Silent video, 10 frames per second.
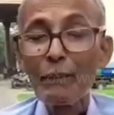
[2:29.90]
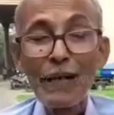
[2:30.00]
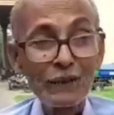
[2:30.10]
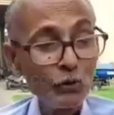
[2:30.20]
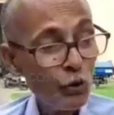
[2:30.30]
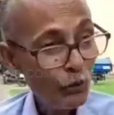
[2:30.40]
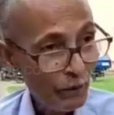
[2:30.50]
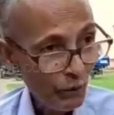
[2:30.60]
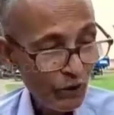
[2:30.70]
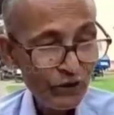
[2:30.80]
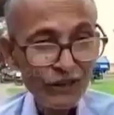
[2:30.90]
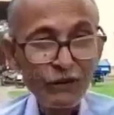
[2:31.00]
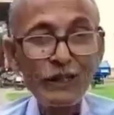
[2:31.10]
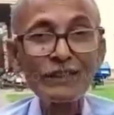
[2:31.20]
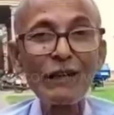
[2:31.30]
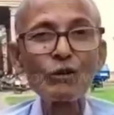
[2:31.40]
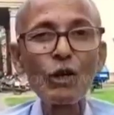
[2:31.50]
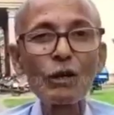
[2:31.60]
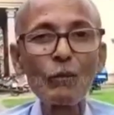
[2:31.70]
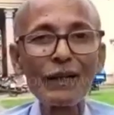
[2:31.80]
আমার খুবই পরিচিত এই টাউন
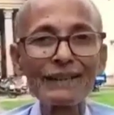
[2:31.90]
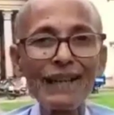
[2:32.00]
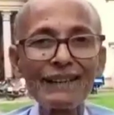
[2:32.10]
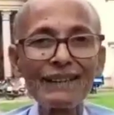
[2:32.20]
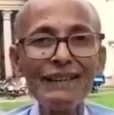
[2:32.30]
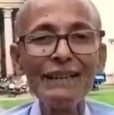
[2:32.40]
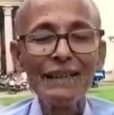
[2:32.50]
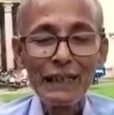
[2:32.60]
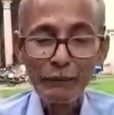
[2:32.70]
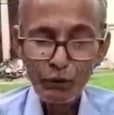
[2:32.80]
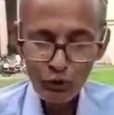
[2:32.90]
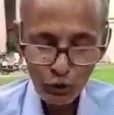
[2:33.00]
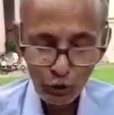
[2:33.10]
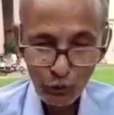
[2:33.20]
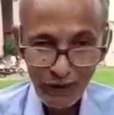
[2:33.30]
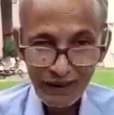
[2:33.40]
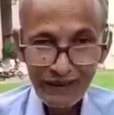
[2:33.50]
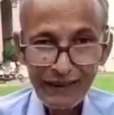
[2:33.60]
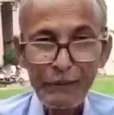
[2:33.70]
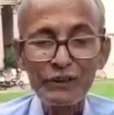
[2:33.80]
হল ময়দান এবং ছোটবেলা
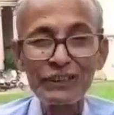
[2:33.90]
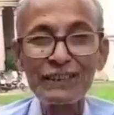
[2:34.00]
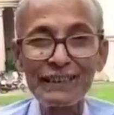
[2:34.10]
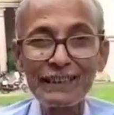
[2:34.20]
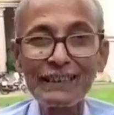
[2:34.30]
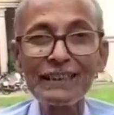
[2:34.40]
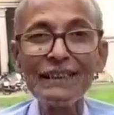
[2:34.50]
থেকে আমার স্মৃতি